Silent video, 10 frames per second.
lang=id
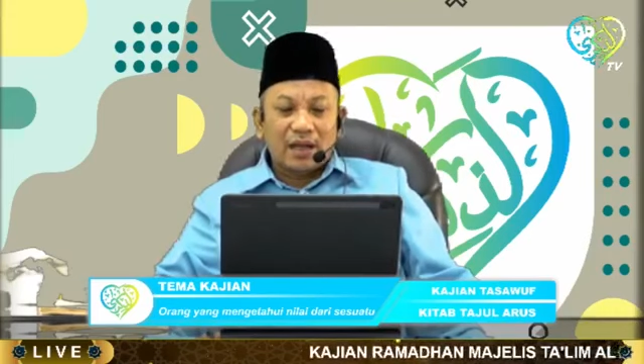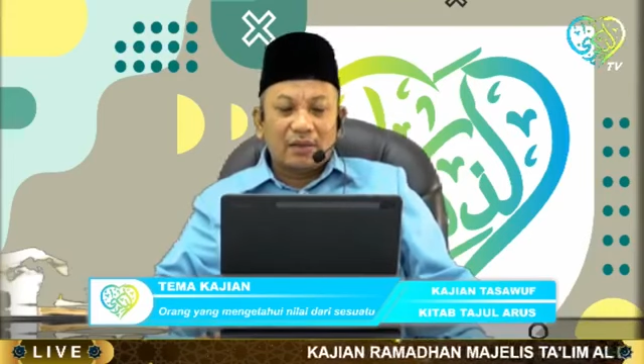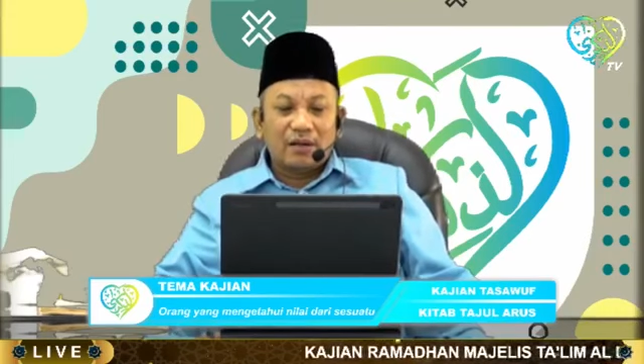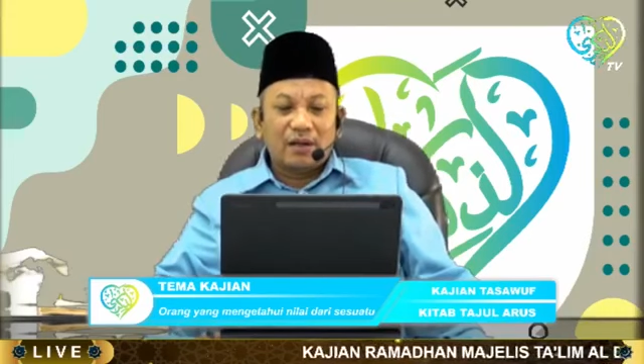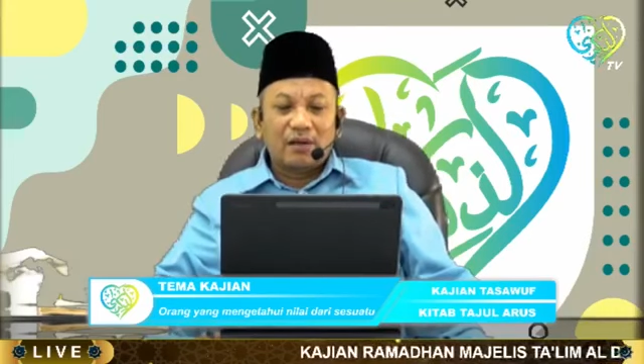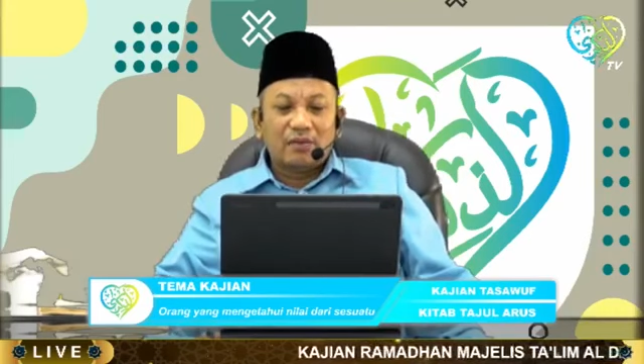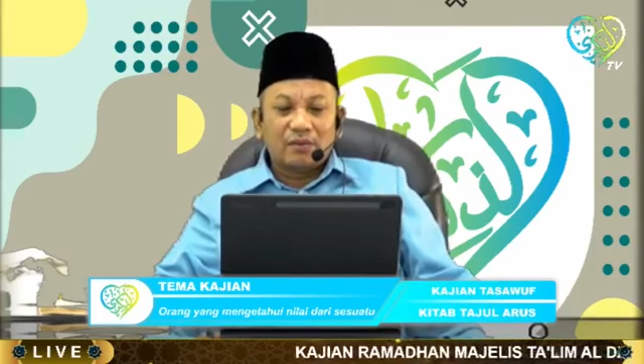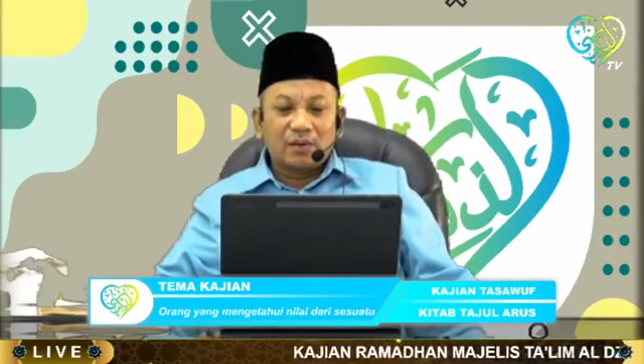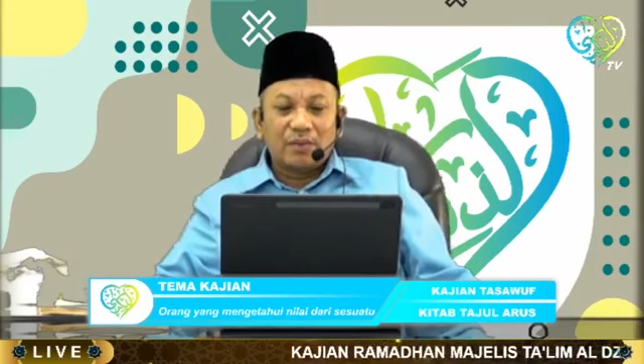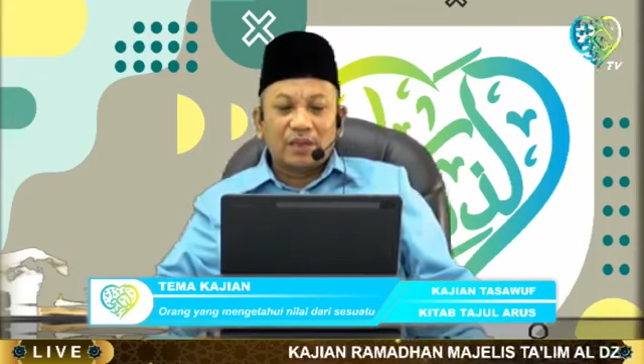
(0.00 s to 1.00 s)
Allah
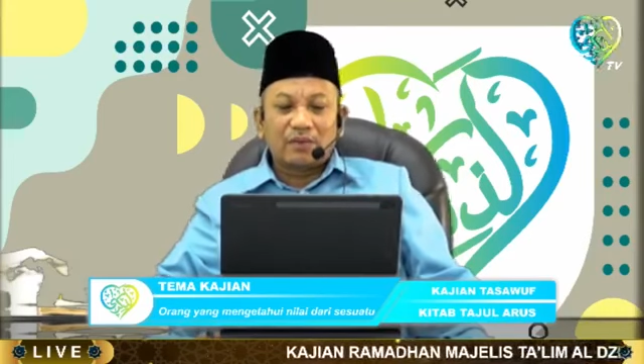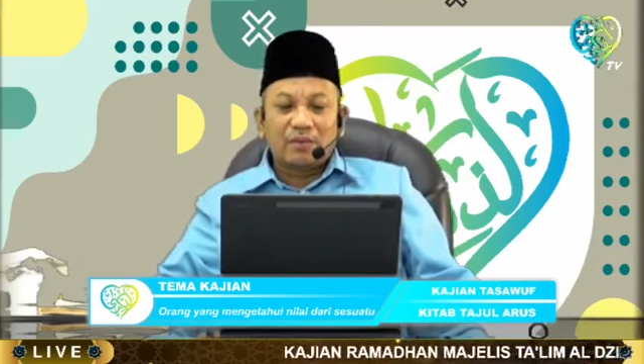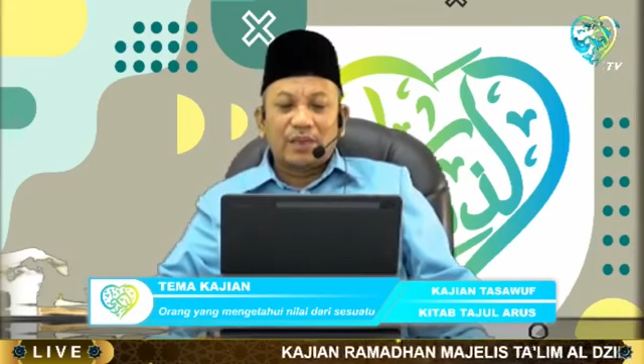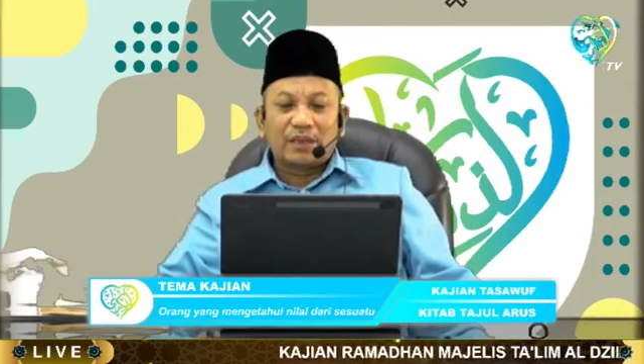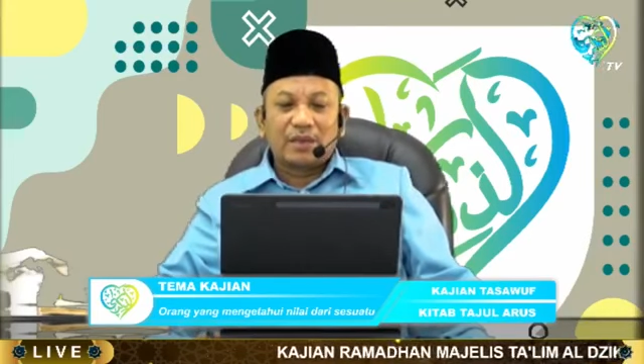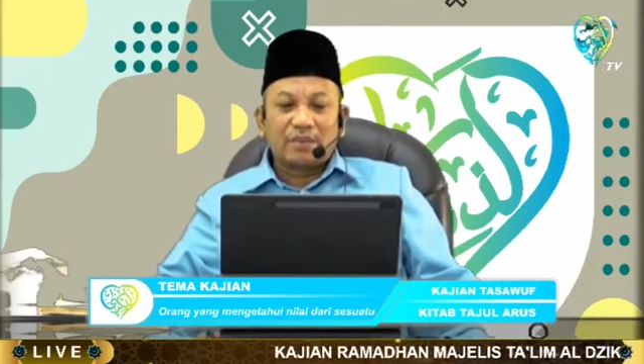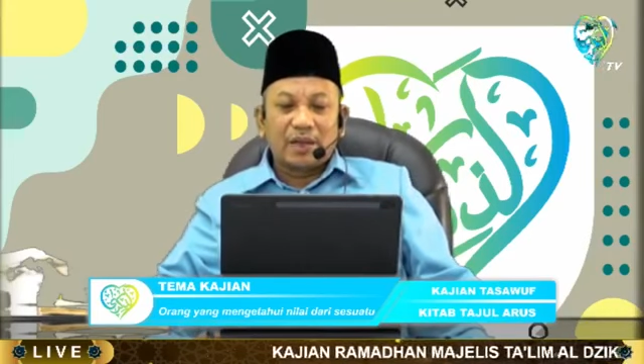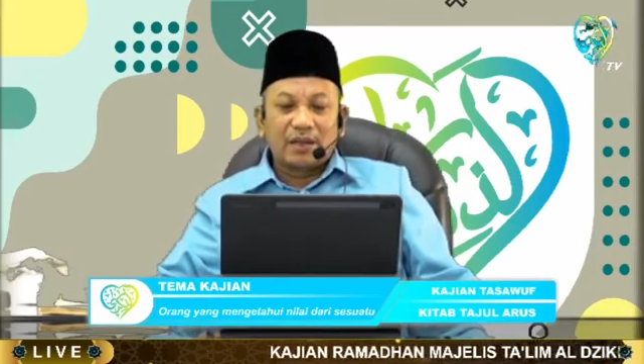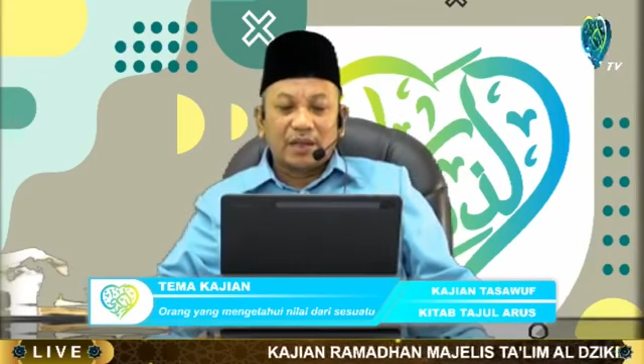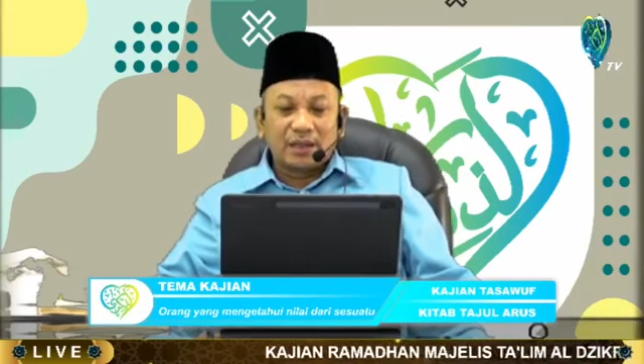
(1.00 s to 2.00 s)
untuk bertobat
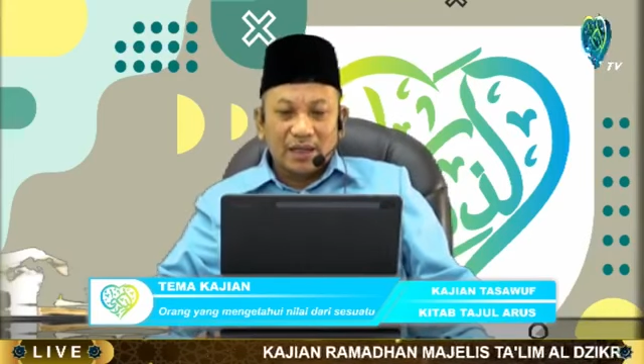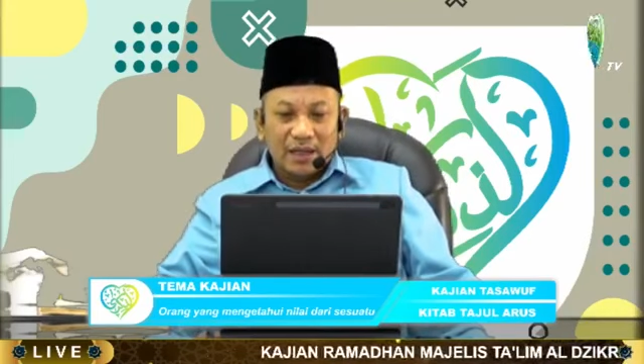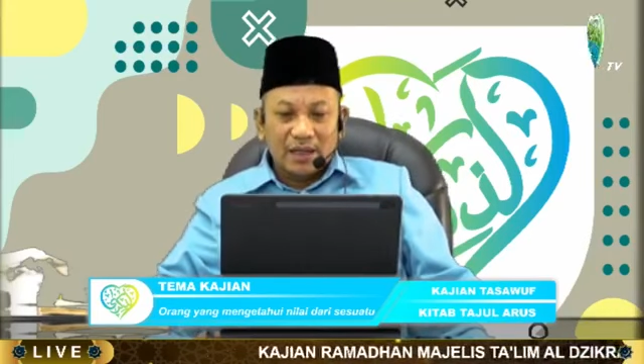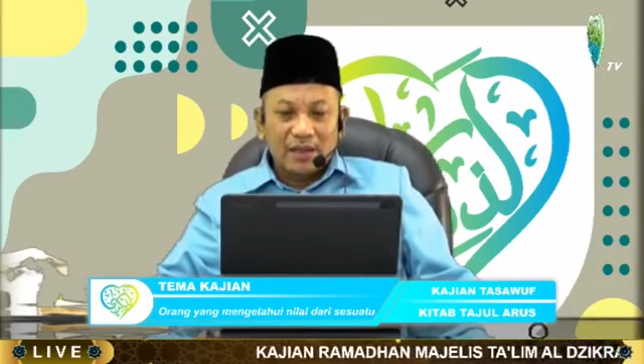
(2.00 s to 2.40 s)
kepadanya,